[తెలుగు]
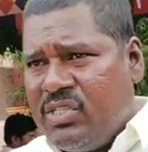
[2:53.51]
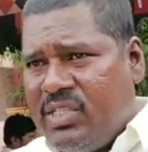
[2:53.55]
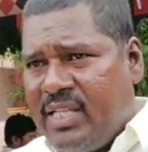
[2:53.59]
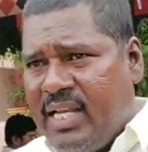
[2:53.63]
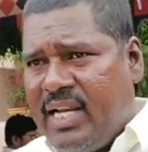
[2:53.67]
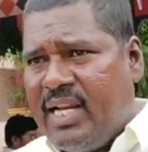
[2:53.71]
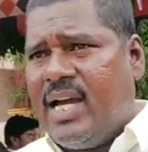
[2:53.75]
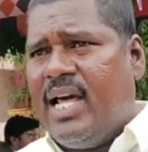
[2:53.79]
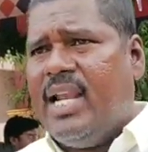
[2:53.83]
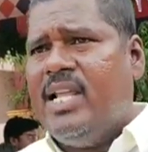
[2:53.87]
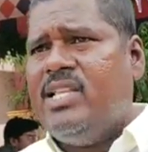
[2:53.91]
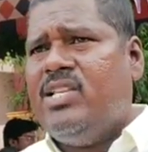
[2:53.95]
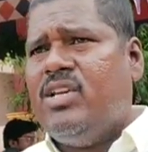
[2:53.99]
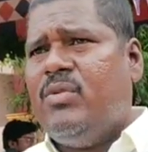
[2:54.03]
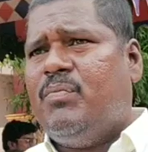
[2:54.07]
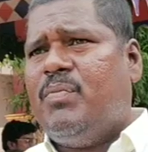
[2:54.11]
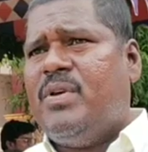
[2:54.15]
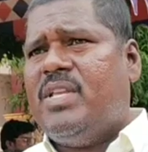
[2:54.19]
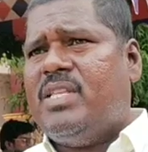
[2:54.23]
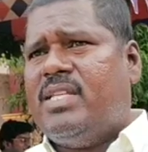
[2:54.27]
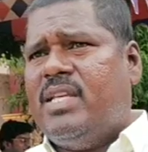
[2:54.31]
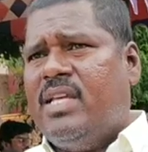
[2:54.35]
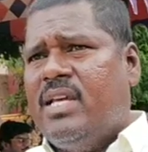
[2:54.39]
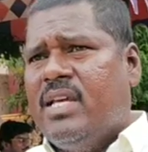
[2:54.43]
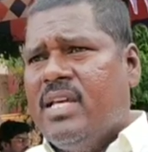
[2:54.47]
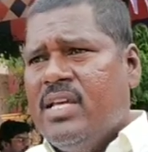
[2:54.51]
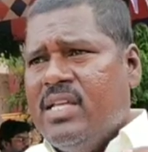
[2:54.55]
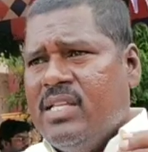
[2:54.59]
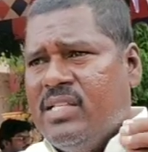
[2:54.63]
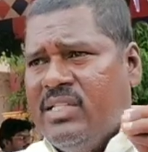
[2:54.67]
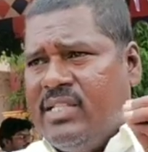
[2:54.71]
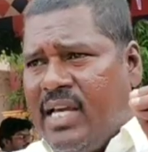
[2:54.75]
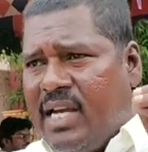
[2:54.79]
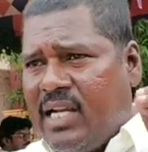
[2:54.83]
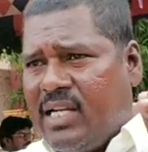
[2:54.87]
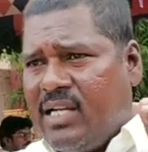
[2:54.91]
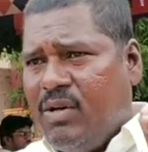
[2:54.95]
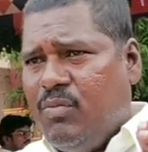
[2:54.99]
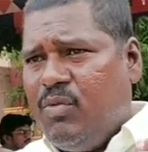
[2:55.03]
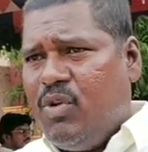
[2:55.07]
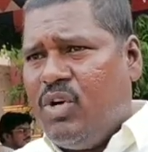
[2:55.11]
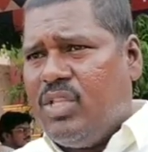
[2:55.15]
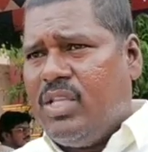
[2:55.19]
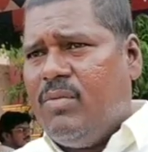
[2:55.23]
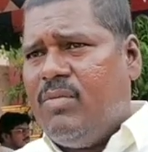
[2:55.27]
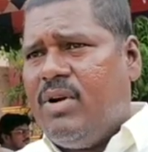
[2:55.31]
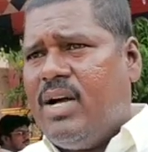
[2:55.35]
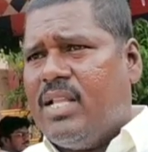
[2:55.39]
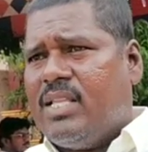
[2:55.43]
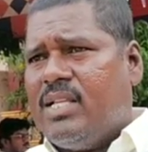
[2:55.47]
జరగాలని చెప్పేసి
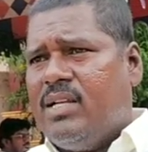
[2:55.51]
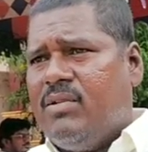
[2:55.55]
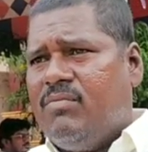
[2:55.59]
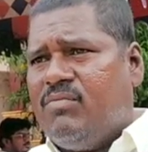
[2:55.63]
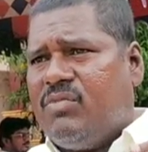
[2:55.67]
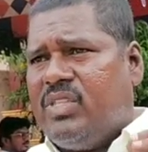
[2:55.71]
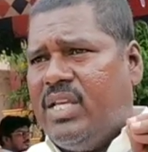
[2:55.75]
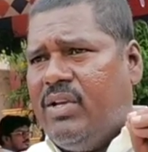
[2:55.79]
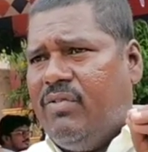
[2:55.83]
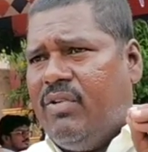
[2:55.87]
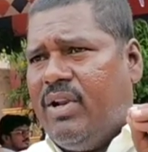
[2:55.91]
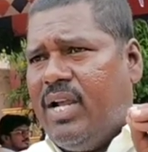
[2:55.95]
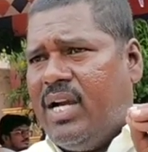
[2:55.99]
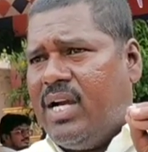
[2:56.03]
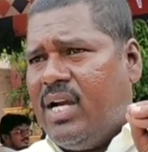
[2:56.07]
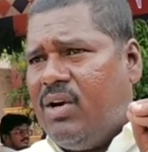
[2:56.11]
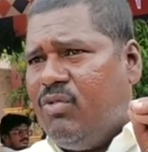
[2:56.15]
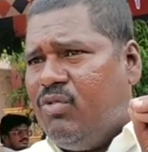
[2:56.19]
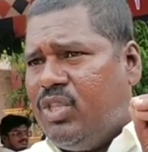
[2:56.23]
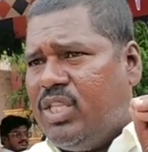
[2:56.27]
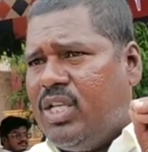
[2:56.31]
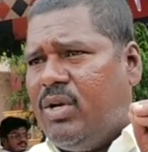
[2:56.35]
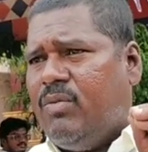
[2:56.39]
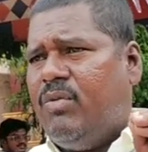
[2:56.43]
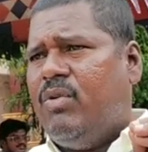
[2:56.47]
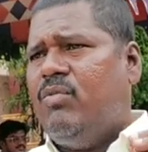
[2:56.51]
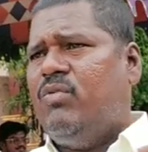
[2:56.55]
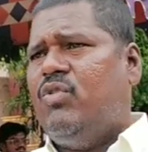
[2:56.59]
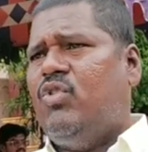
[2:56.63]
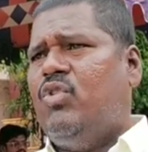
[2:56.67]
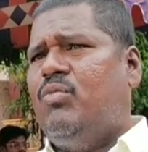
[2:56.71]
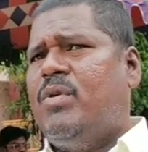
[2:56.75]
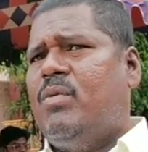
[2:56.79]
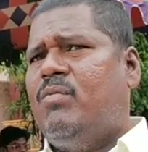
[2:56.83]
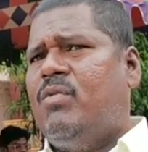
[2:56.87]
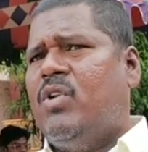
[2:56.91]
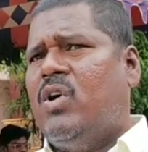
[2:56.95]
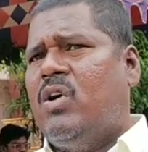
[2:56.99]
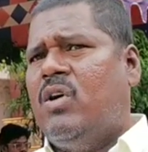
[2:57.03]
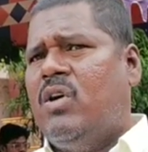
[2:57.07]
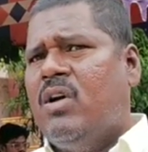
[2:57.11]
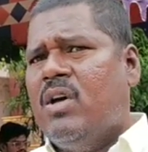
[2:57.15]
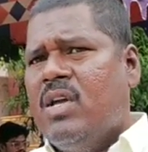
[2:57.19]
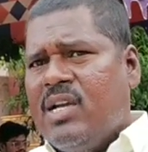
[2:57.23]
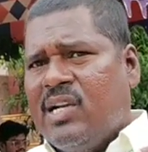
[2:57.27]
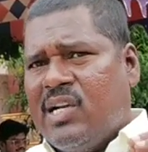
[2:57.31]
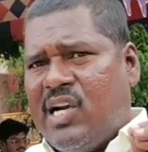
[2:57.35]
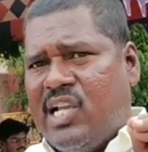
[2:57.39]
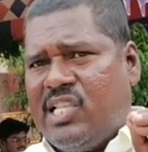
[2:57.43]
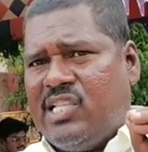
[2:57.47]
జరగకపోతే మాత్రం తీవ్రంగా ఉద్యమం రూపంలో
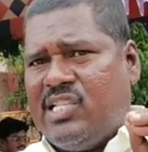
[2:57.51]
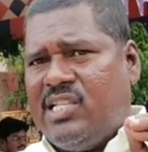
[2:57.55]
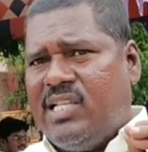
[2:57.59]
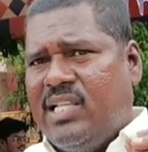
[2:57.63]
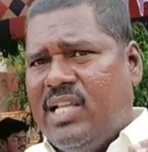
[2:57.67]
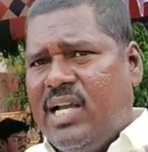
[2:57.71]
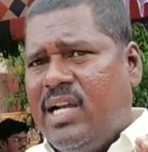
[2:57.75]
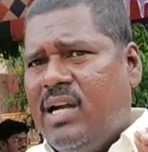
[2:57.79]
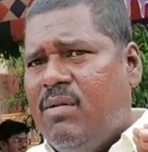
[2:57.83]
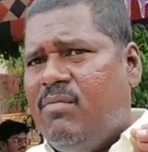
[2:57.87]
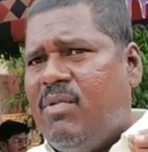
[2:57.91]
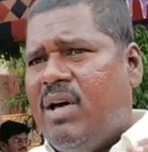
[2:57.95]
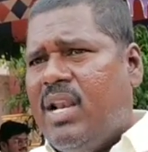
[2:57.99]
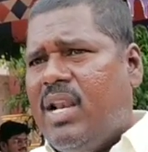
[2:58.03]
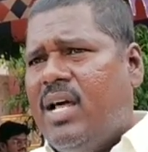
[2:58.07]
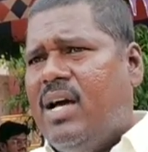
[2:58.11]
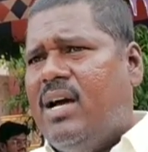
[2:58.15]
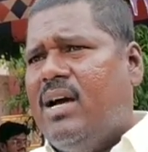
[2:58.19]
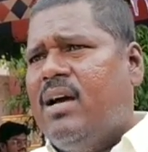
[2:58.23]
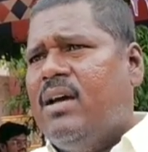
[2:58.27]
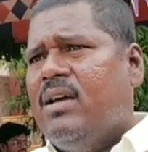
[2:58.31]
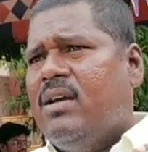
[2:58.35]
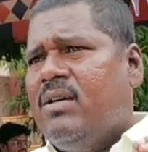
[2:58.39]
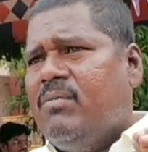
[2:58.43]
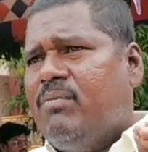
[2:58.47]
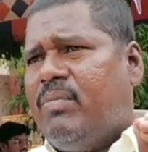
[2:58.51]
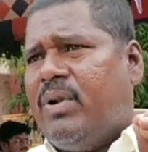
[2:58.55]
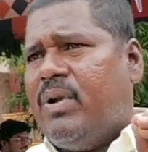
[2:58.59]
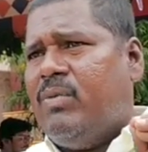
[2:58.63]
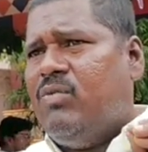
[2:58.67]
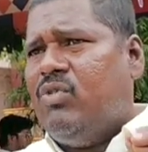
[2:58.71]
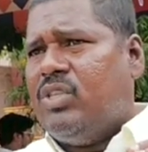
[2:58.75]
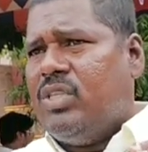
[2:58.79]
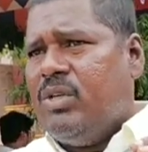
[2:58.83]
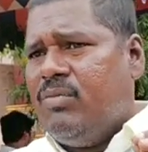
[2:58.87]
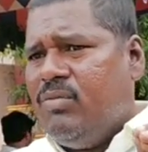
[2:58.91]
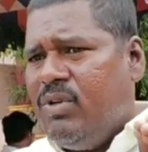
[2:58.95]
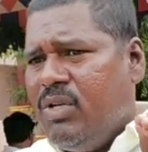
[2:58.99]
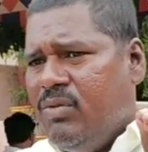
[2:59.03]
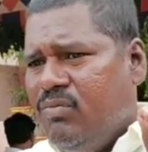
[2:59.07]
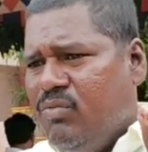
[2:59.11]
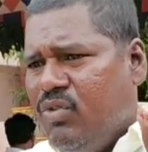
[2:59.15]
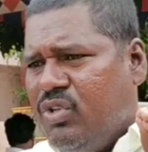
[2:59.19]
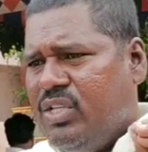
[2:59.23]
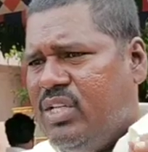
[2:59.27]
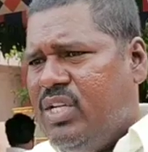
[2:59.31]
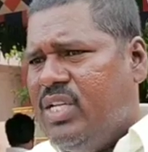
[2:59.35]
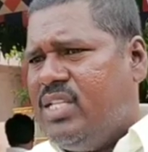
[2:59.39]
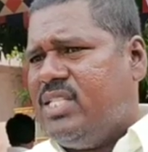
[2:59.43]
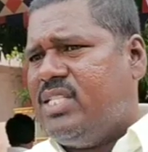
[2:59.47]
ఖచ్చితంగా మళ్ళా ప్రభుత్వంని
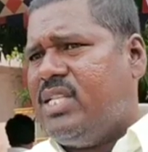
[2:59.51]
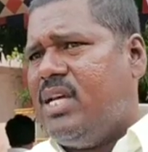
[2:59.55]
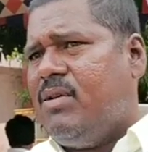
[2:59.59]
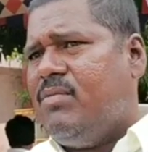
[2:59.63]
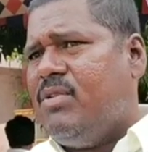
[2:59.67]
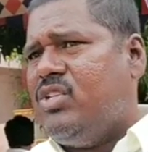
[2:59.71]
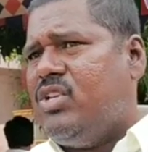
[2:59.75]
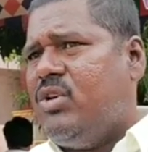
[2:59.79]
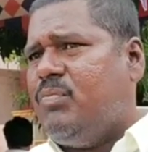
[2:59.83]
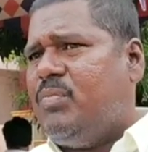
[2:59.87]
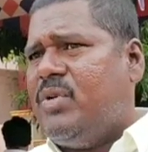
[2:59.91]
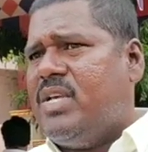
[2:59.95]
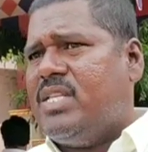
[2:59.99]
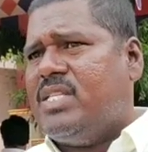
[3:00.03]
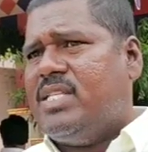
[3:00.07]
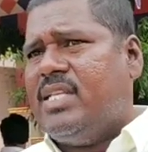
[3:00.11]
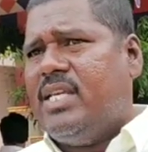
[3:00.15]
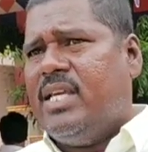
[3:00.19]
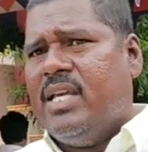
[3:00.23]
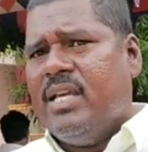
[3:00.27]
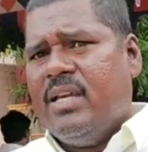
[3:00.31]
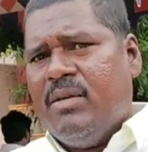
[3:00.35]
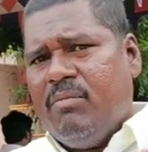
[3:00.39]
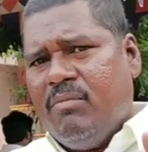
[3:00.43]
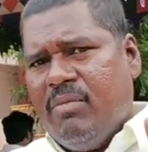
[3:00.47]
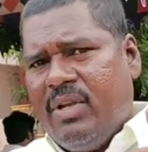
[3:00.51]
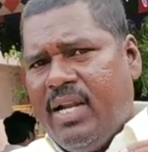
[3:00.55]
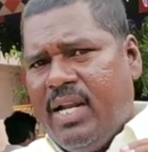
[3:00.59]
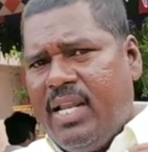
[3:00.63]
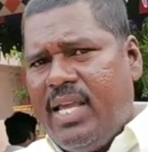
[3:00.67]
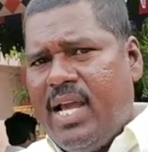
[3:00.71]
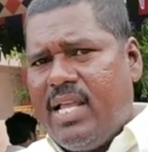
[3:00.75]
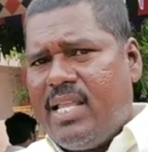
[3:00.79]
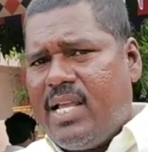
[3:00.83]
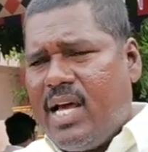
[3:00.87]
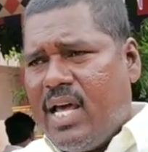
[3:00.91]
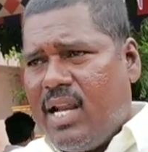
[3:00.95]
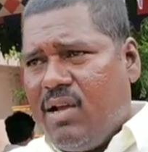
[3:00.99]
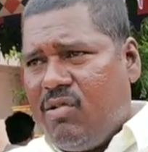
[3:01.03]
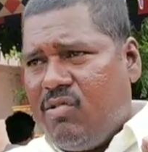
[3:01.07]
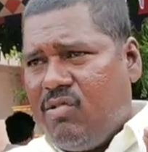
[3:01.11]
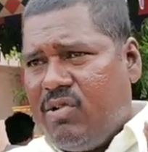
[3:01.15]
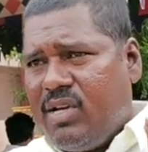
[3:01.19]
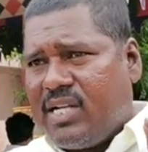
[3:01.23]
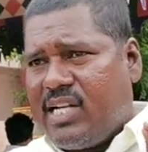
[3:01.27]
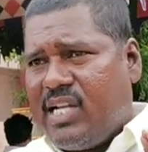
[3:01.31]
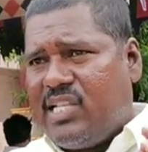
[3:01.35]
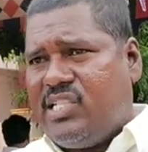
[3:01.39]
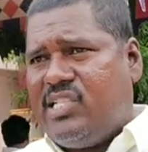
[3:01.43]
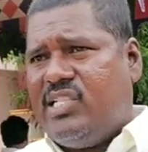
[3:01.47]
ముట్టిడిస్తామని చెప్పేసి మీడియా ద్వారా
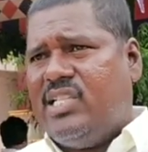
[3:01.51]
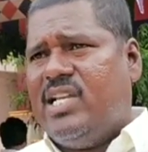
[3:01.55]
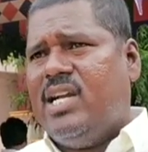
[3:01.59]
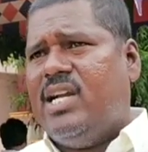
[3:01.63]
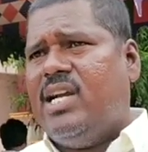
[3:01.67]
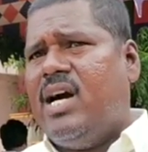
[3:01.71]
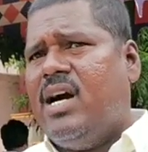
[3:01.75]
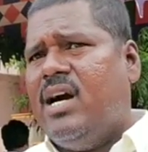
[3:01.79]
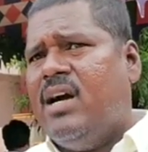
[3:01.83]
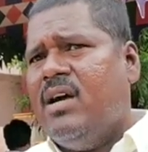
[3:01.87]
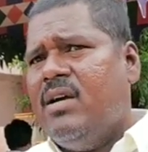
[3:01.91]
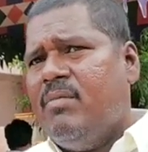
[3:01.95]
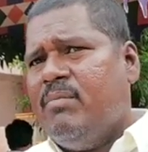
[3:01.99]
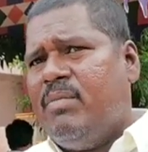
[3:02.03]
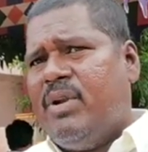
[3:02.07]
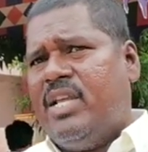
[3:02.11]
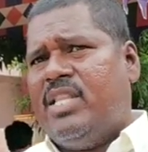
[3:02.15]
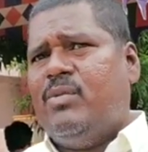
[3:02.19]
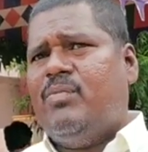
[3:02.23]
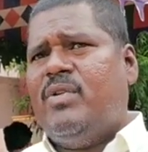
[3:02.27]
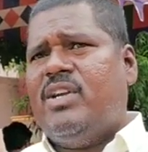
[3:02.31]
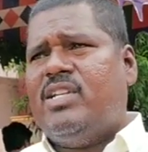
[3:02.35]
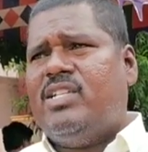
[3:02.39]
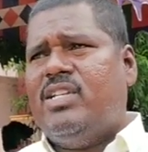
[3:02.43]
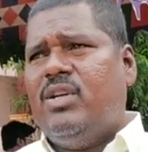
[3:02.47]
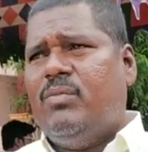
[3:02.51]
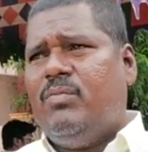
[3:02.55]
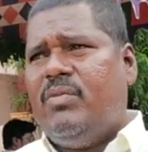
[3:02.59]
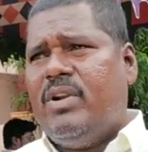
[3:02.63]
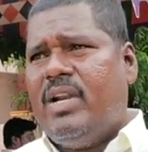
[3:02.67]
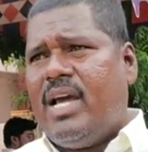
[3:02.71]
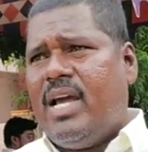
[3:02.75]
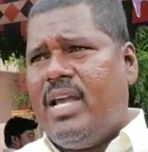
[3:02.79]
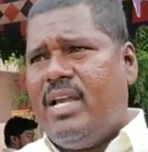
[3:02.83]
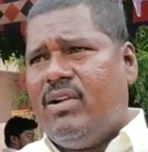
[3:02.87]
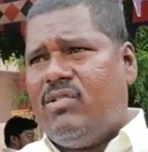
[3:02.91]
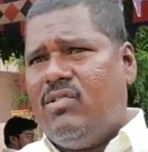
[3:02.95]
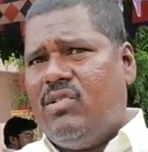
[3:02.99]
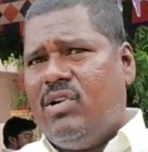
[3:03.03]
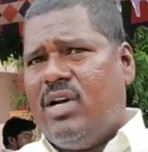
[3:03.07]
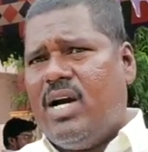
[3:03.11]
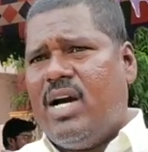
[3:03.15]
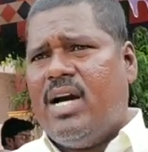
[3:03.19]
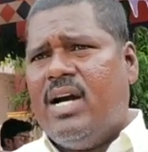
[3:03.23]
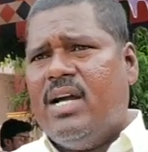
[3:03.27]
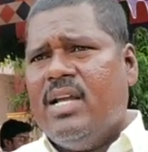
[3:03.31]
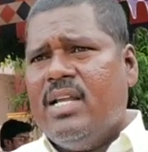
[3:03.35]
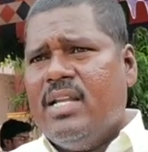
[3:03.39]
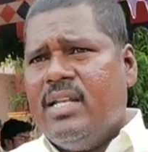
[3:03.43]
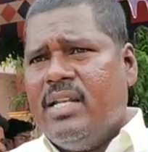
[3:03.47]
కూడా ఖచ్చితంగా ప్రతిపక్ష నాయకుడుగా
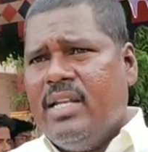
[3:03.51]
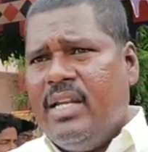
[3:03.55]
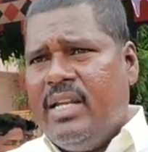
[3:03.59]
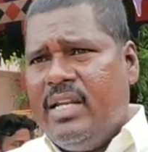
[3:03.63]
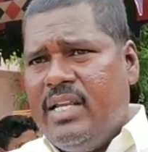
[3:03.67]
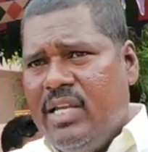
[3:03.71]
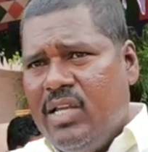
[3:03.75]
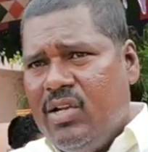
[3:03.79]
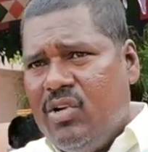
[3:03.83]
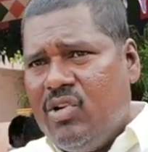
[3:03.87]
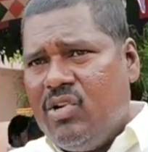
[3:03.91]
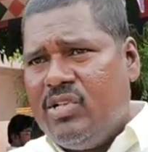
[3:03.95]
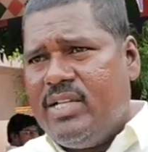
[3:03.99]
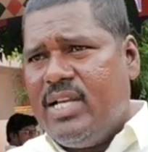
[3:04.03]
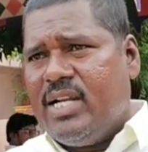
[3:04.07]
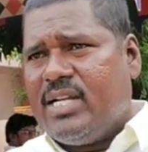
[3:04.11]
నేను ఈరోజే